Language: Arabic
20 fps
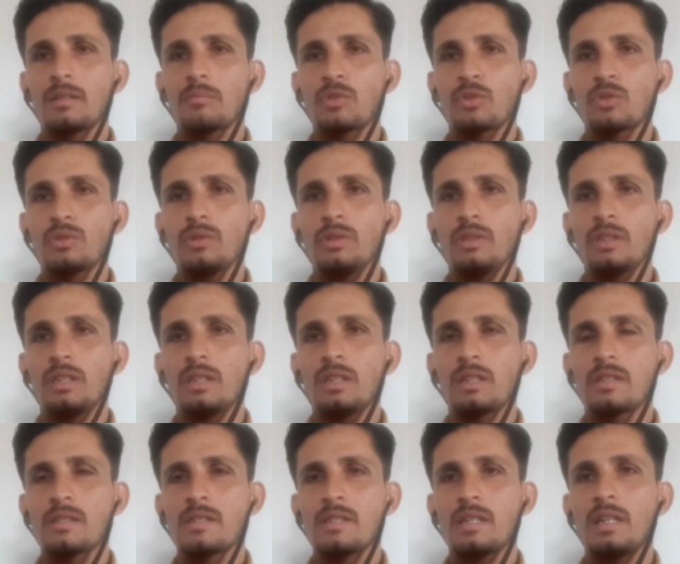مشروع
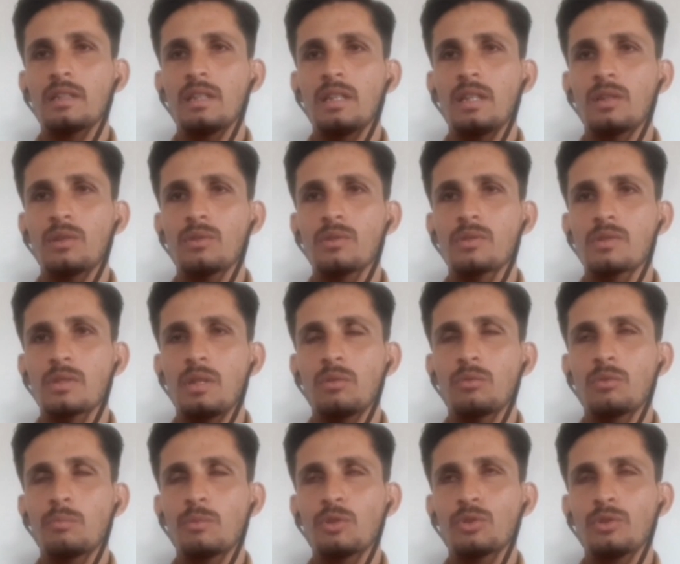زراعه الارز
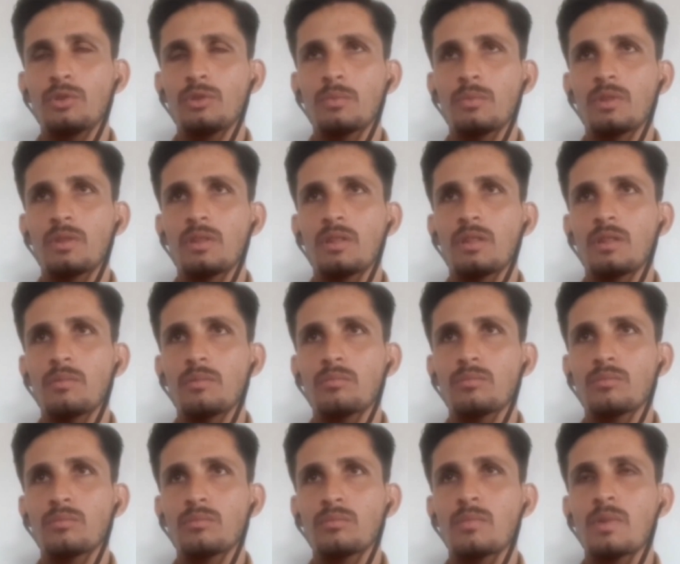كونه مشروع
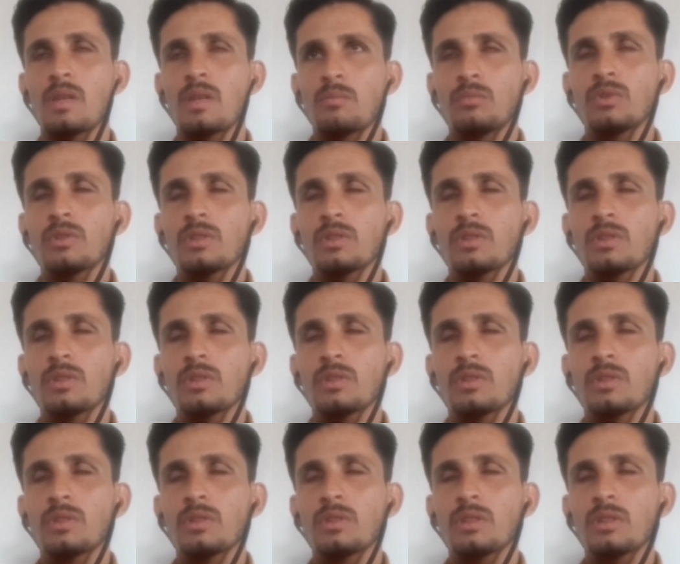منقطع
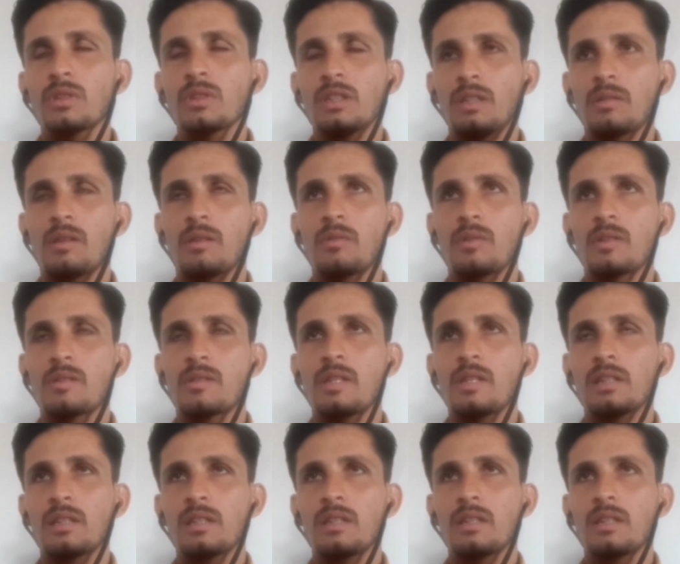
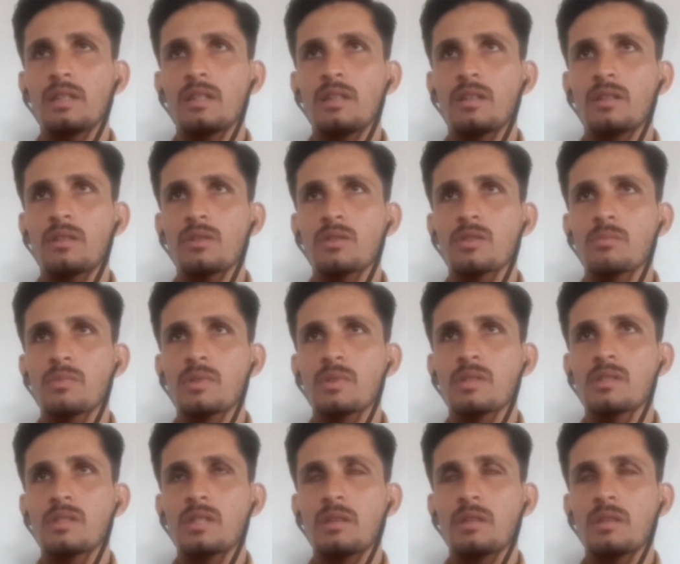عن زراعه الارز من